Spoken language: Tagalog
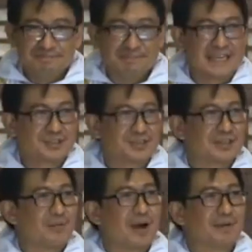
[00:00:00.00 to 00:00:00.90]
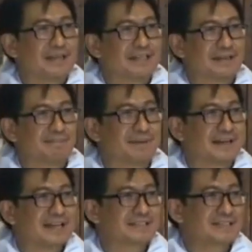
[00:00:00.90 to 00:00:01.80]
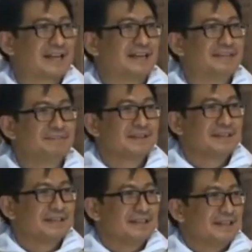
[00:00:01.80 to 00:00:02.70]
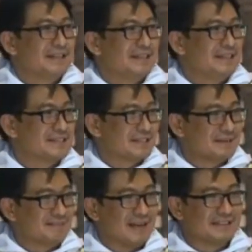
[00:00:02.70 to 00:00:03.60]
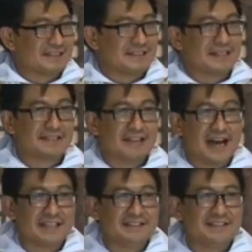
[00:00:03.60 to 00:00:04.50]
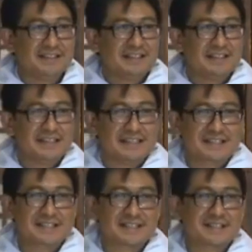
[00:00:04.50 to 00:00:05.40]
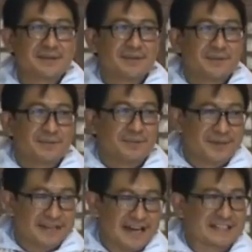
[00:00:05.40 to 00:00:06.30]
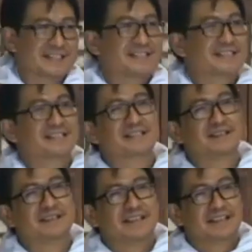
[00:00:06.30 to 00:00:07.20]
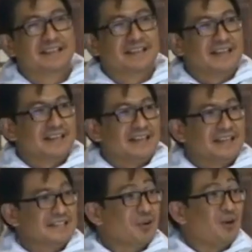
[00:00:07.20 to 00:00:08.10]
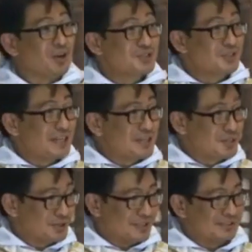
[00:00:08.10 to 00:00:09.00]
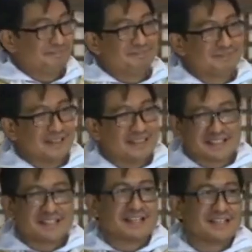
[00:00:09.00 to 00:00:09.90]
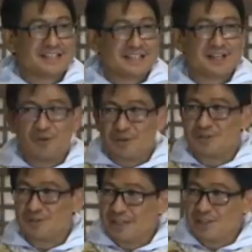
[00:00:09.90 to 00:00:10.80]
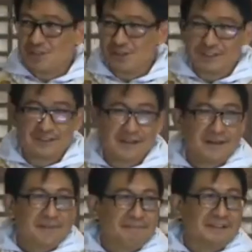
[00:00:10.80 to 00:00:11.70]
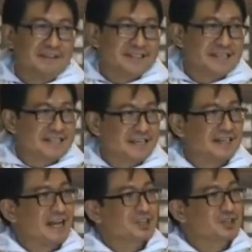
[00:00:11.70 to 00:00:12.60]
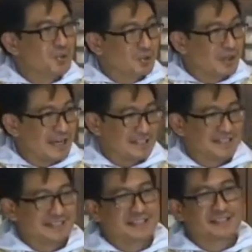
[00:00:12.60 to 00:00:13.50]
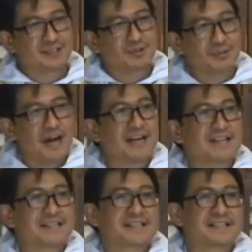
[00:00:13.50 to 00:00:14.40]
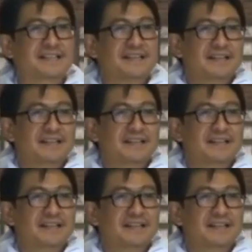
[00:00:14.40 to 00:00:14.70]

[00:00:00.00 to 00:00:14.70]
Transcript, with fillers: medyo nawawala na ng pag-asa, is a reminder that God is with us. It's a consolation. And it's not just a consolation, but this is an assurance to us